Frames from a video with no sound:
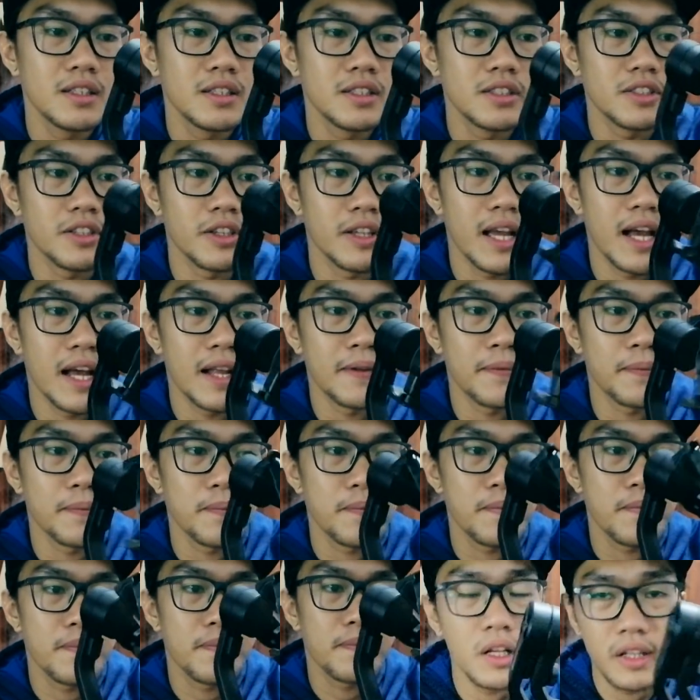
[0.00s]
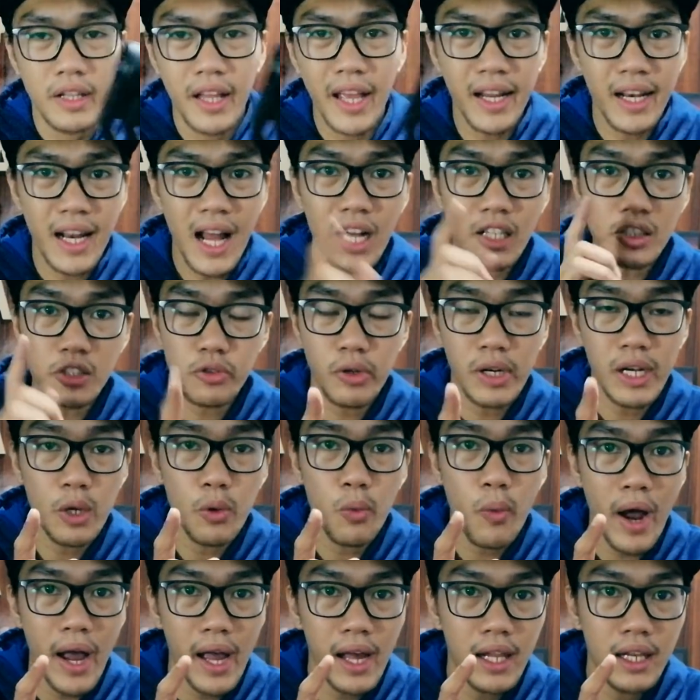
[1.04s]
So yan. Then actually
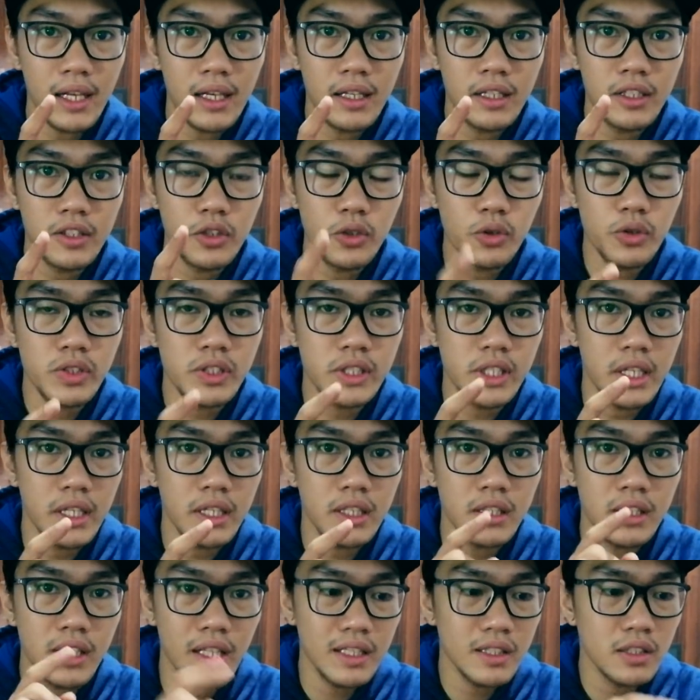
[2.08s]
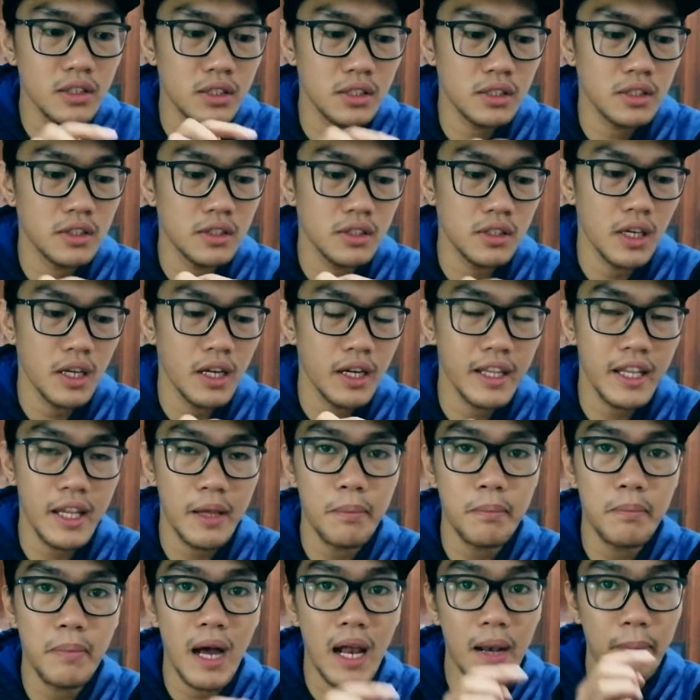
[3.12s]
while using this uh,
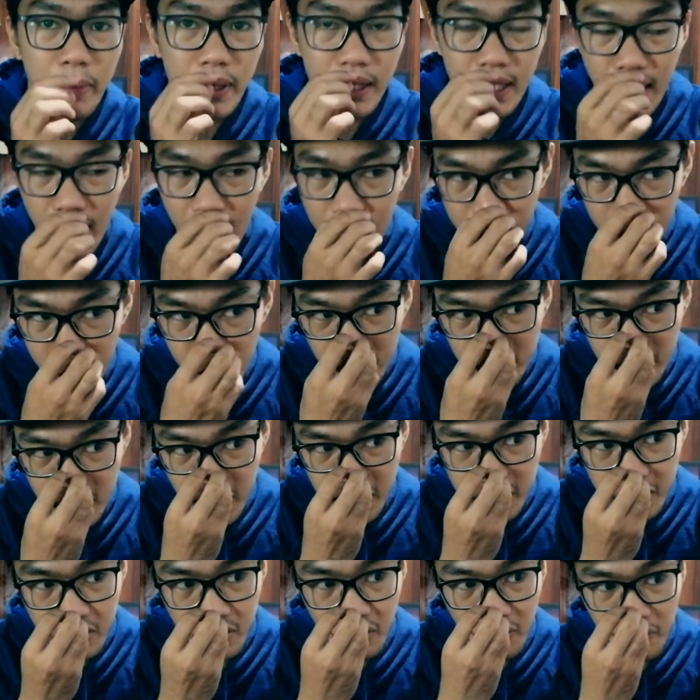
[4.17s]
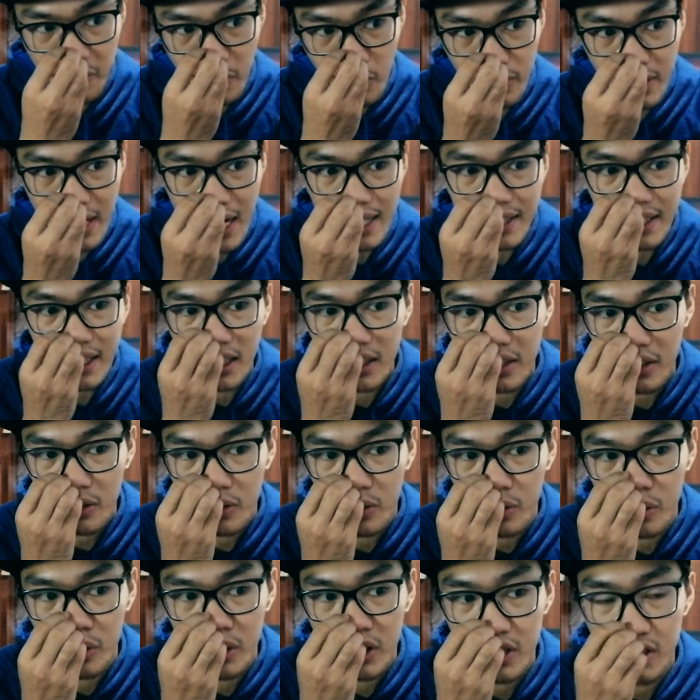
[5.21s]
gimbal, pwede nating i-charge yung phone natin
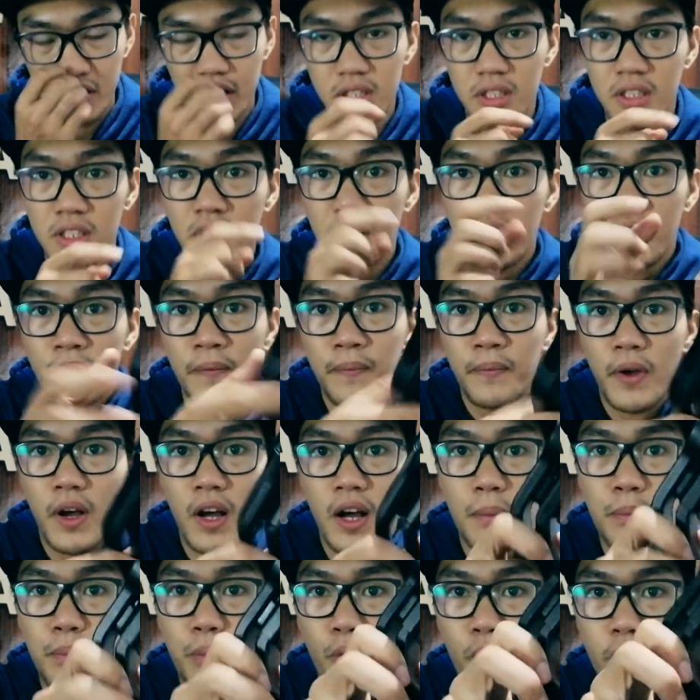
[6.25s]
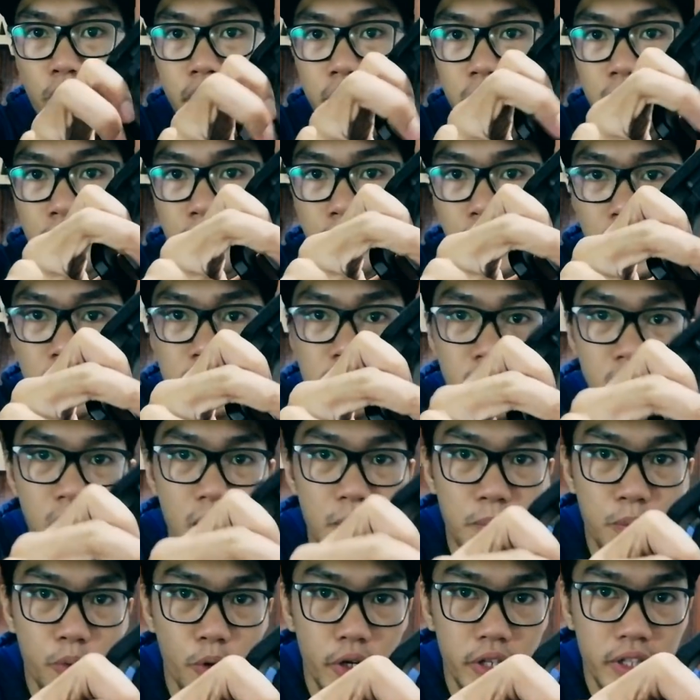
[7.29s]
through this uh, port. Meron
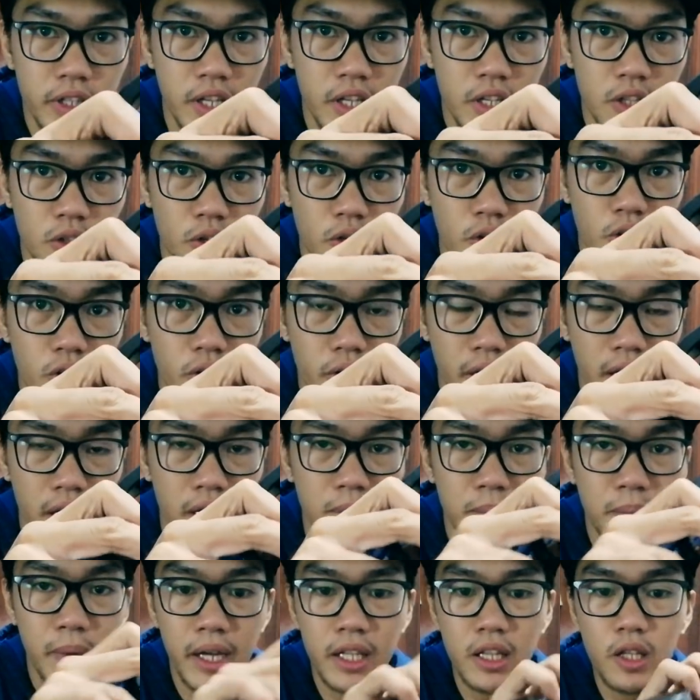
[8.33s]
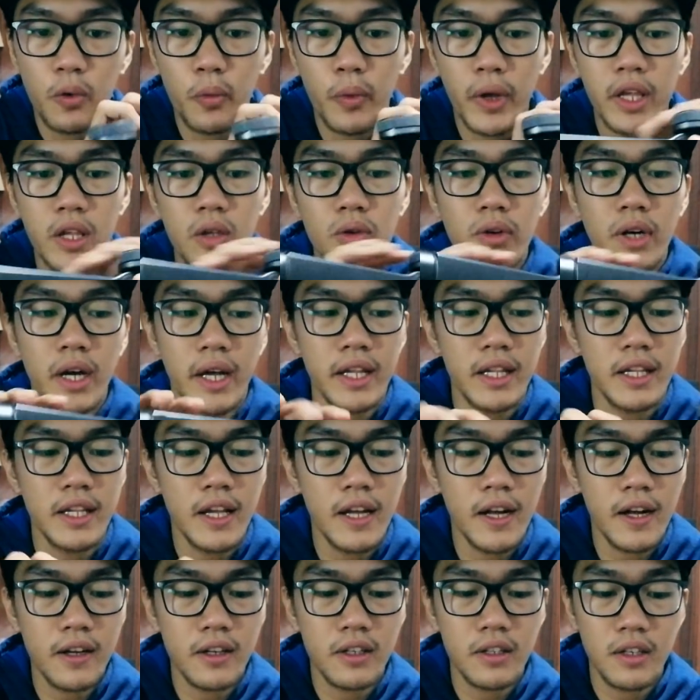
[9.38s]
silang port dito. And by the way, yung
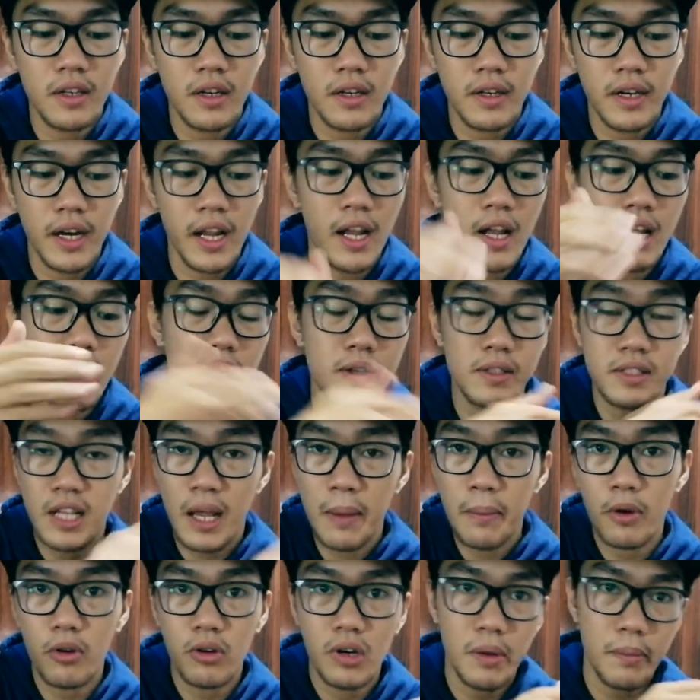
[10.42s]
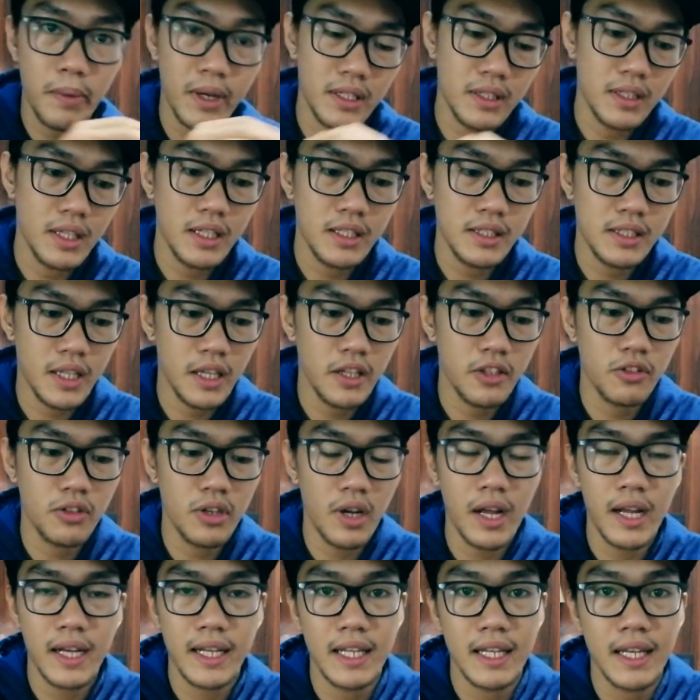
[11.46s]
kanyang, na sabi ko naman din sa inyo
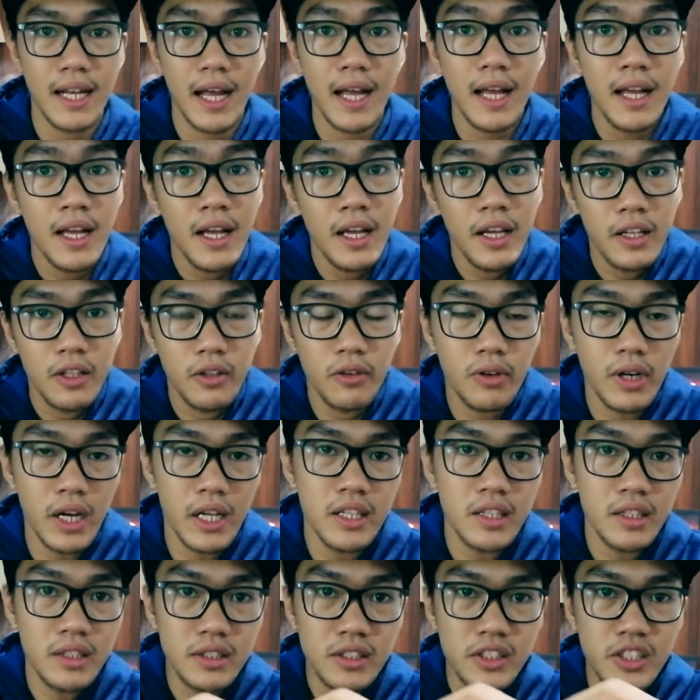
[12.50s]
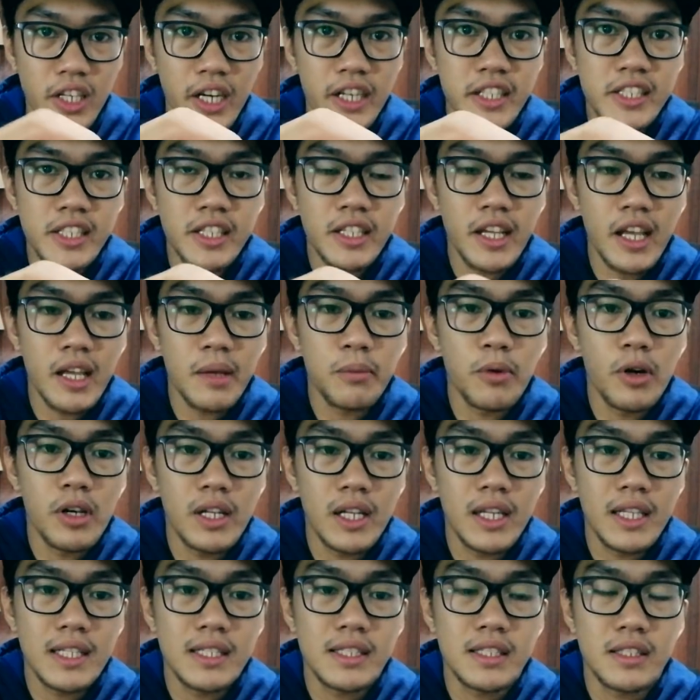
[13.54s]
na kanina, yung kanyang charging cable
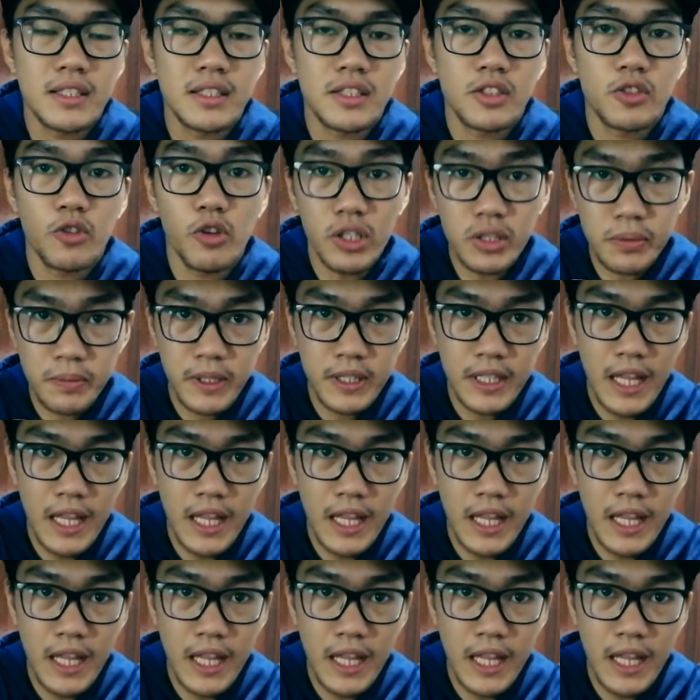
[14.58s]
is USB